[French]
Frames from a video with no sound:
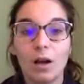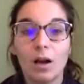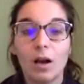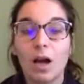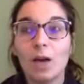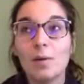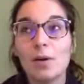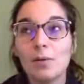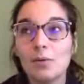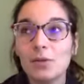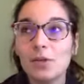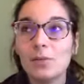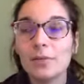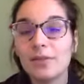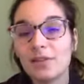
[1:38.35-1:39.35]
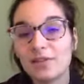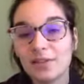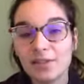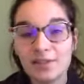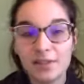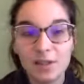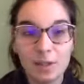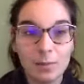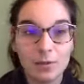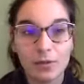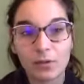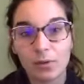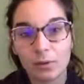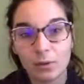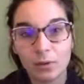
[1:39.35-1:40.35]
ah bah oui mais c'est facile parce
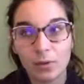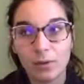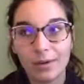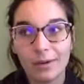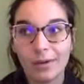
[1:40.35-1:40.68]
que euh,